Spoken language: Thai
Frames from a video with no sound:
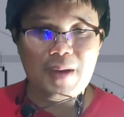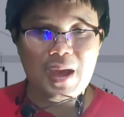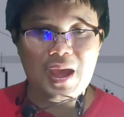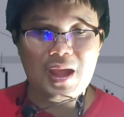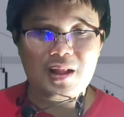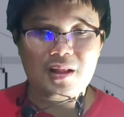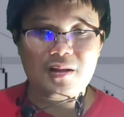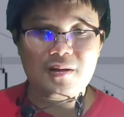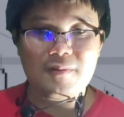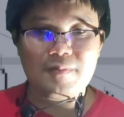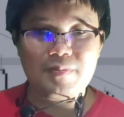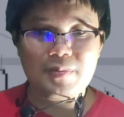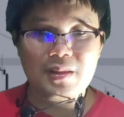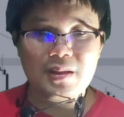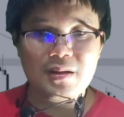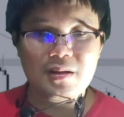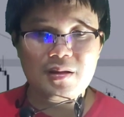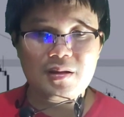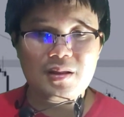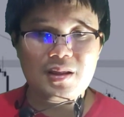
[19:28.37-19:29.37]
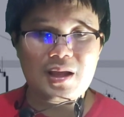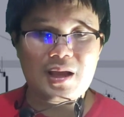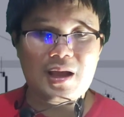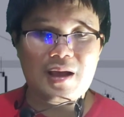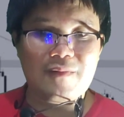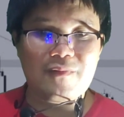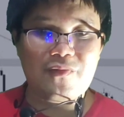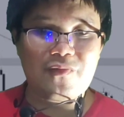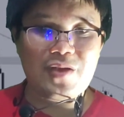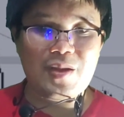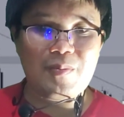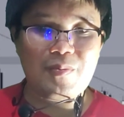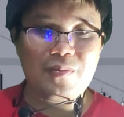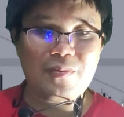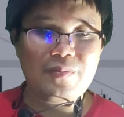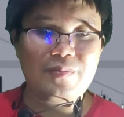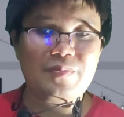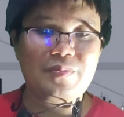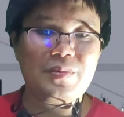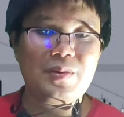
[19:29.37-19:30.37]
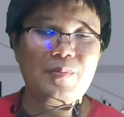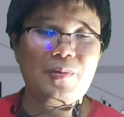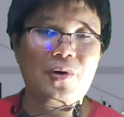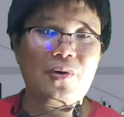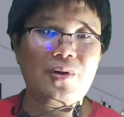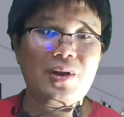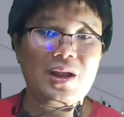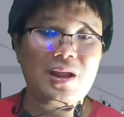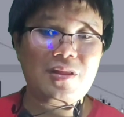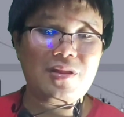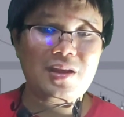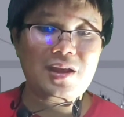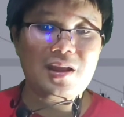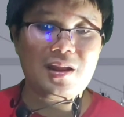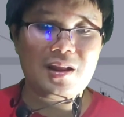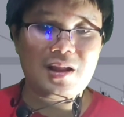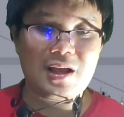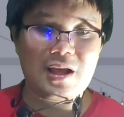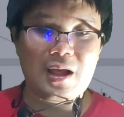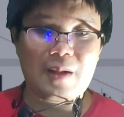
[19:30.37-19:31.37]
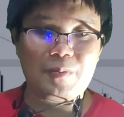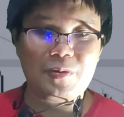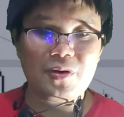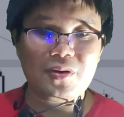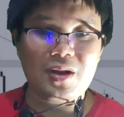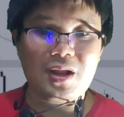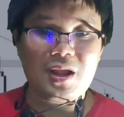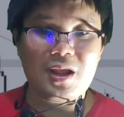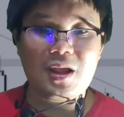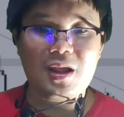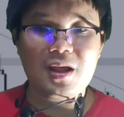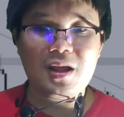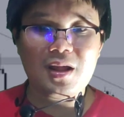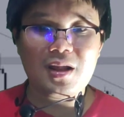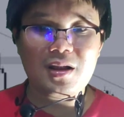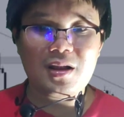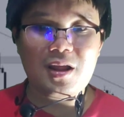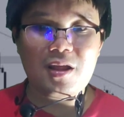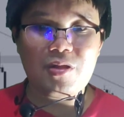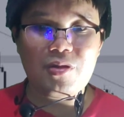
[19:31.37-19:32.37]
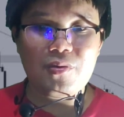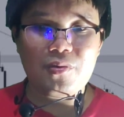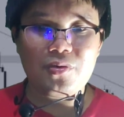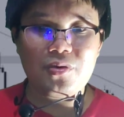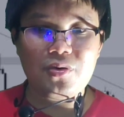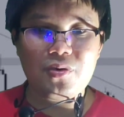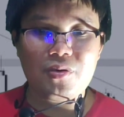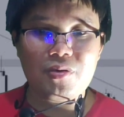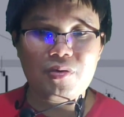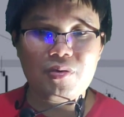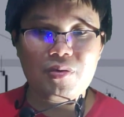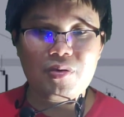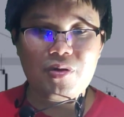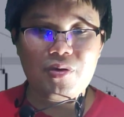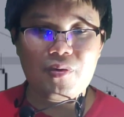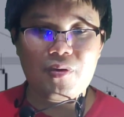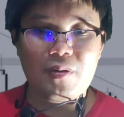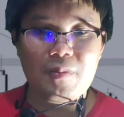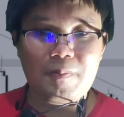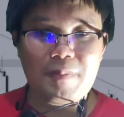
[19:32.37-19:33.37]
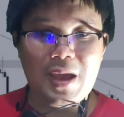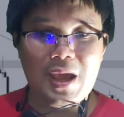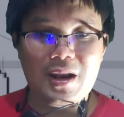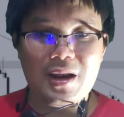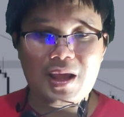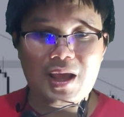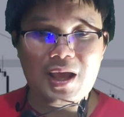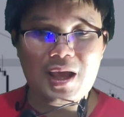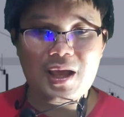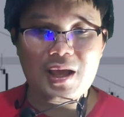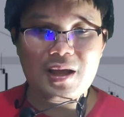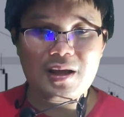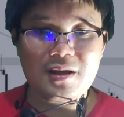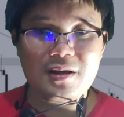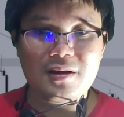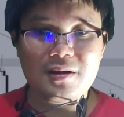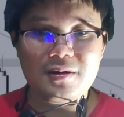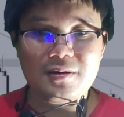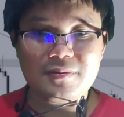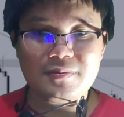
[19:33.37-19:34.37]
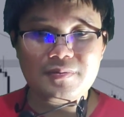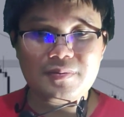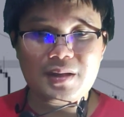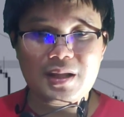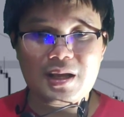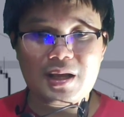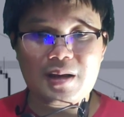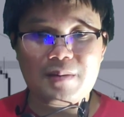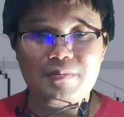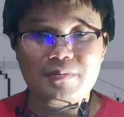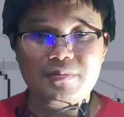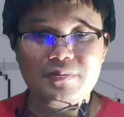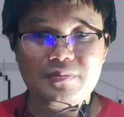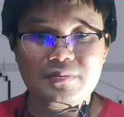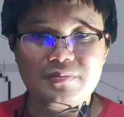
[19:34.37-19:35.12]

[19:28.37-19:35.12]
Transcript: 0.618 นะครับฟิโบนาซีนะครับตัวนี้ที่ 0.085 นะครับ